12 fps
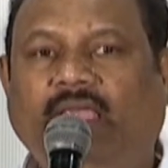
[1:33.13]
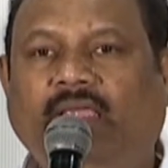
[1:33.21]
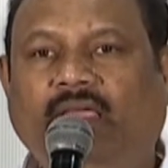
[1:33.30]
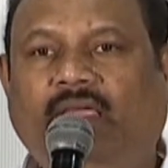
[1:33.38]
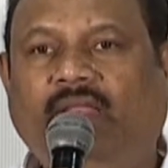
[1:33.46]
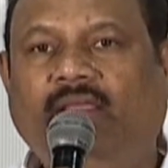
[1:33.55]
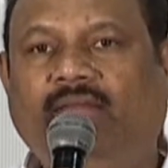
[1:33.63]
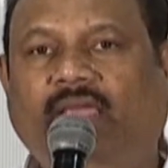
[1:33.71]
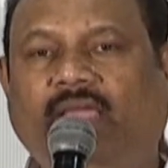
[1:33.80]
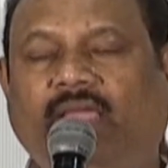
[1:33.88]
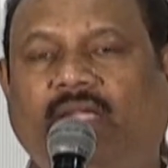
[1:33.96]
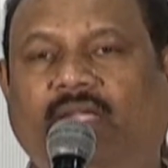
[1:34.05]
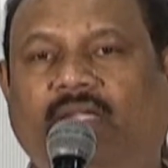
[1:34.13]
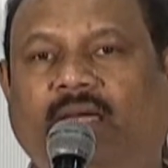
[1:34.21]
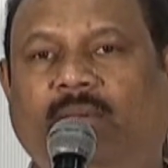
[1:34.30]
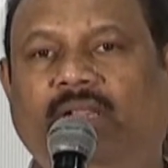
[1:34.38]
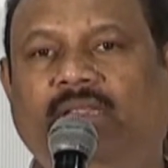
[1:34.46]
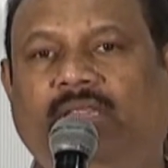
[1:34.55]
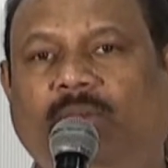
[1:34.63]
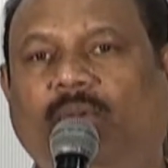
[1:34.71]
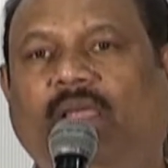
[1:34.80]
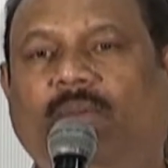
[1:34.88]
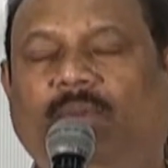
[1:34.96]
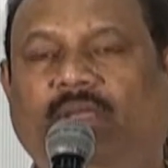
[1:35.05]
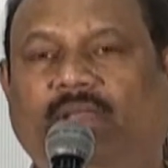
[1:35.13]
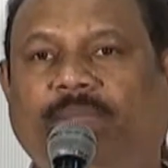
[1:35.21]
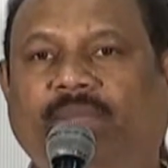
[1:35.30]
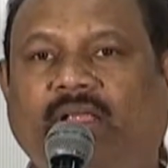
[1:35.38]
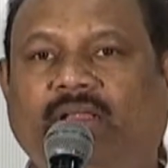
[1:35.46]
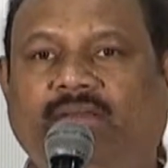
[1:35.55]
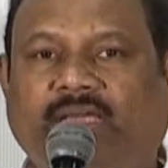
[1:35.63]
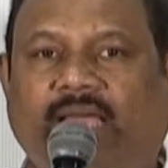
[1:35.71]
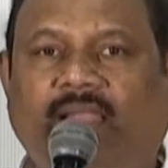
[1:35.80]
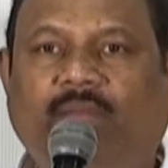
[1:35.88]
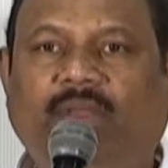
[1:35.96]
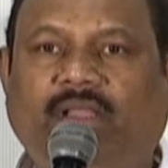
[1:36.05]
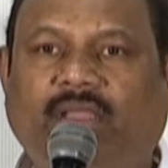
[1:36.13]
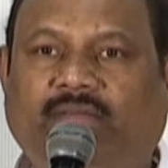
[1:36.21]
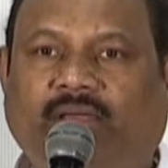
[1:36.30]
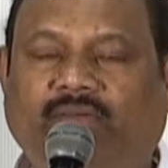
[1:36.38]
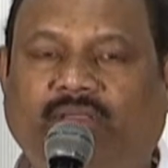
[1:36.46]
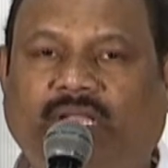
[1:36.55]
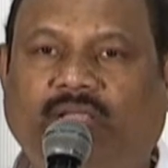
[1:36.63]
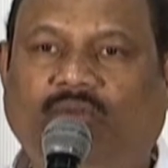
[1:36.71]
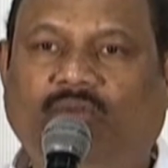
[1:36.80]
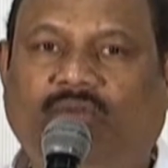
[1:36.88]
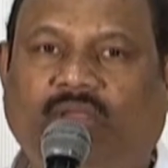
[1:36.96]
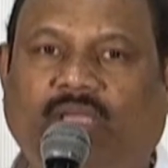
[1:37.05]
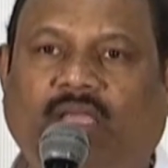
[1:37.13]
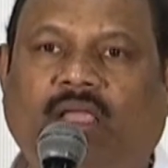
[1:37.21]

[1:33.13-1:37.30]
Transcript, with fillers: ఇంక్రీజ్ అయ్యి డబల్ త్రిబుల్ అయిపోయింది చాలామంది సెవెంత్ డే చూసి